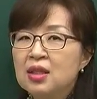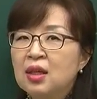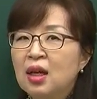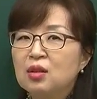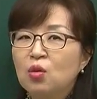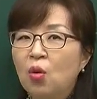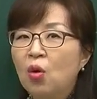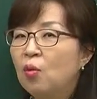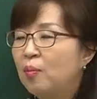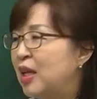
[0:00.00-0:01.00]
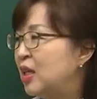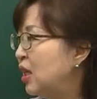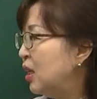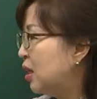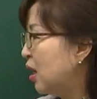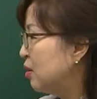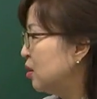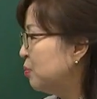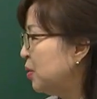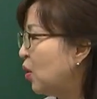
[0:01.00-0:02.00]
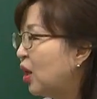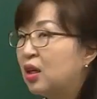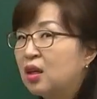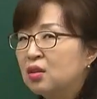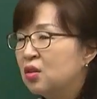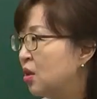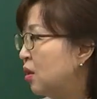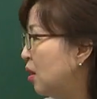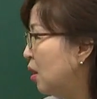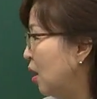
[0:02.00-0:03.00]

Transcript: 시간도 많이 있다, 어, 필요하다라는 거죠.